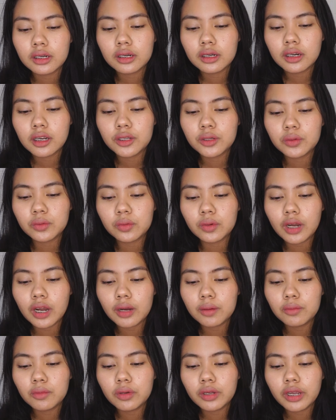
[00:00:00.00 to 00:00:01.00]
dan juga
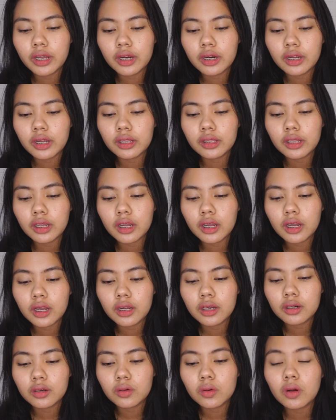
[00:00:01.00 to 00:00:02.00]
mungkin kita
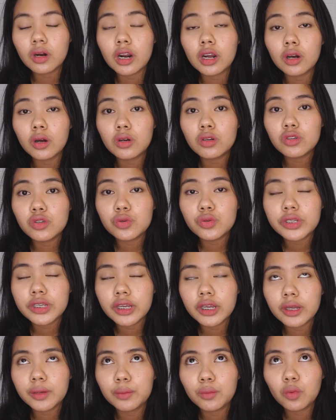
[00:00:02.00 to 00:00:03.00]
kurang
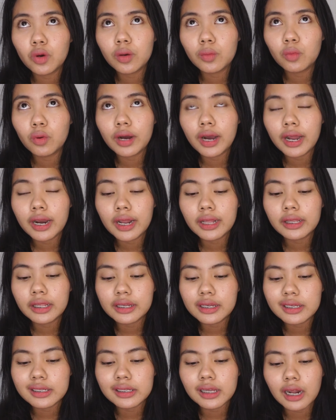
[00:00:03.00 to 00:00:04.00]
konsumsi buah-buahan yang
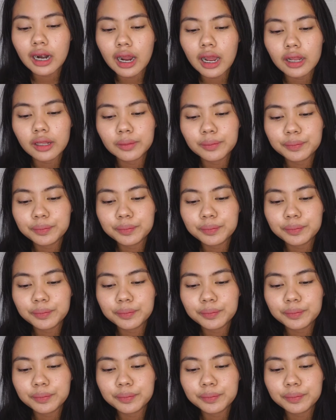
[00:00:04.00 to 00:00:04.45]
tinggi serat